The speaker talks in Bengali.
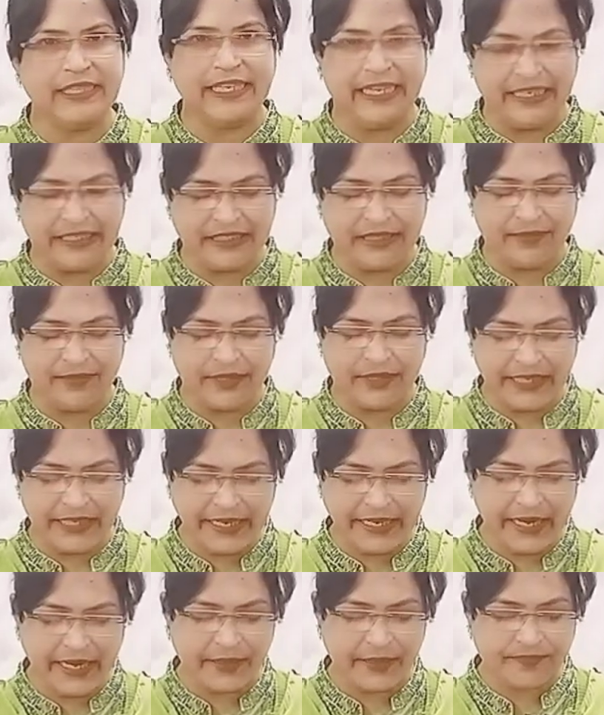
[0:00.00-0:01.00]
দেয়া যাবে তাই
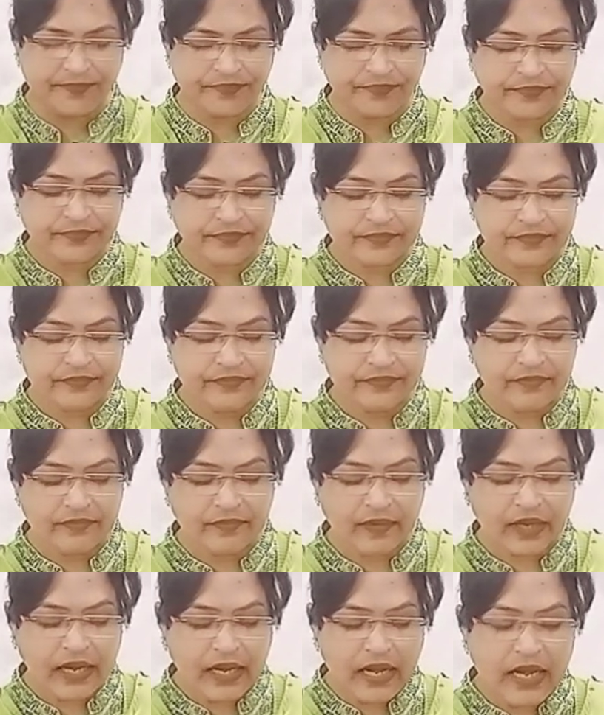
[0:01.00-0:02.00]
না
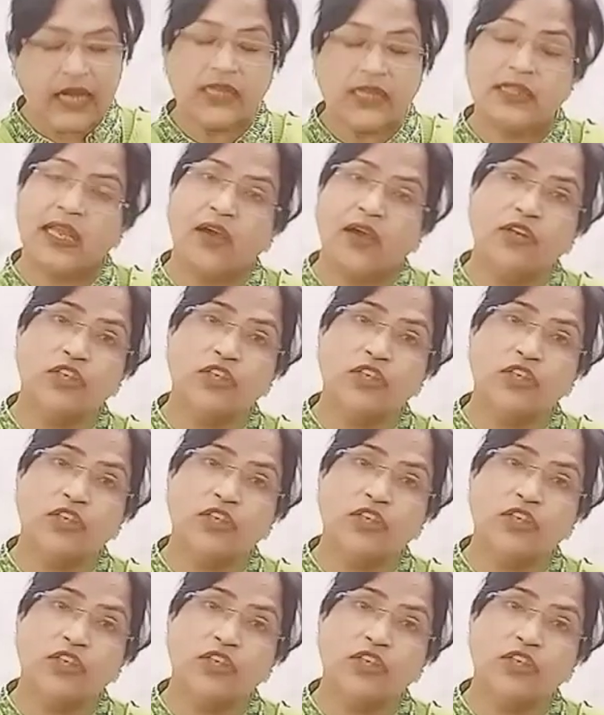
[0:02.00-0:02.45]
তাহলে